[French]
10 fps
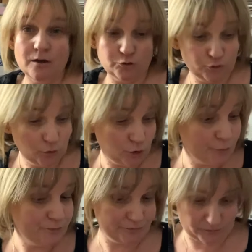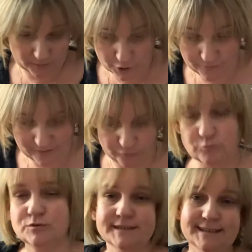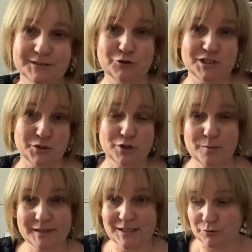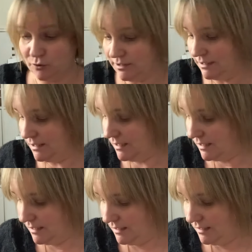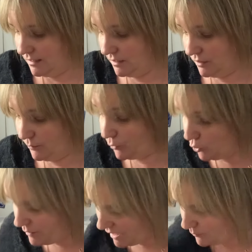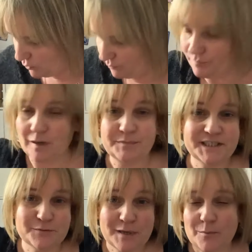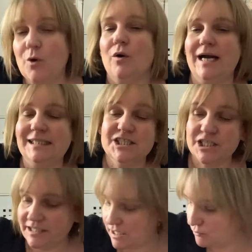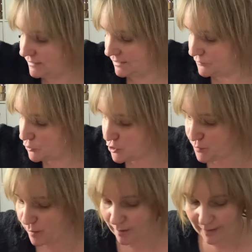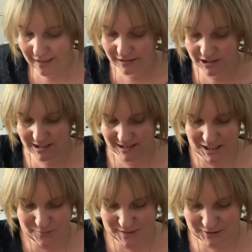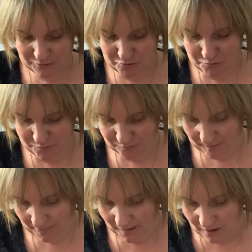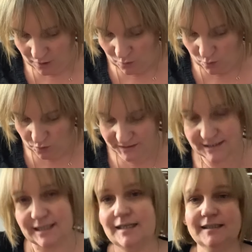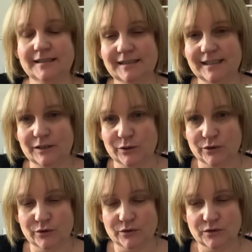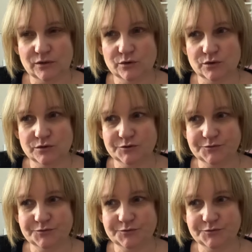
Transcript: Donc, je vais vous montrer ce que j'ai eu comme cadeau. Euh, premièrement, ma petite maman, elle est géniale aussi. Franchement, ma mère, elle est géniale parce que on est allé au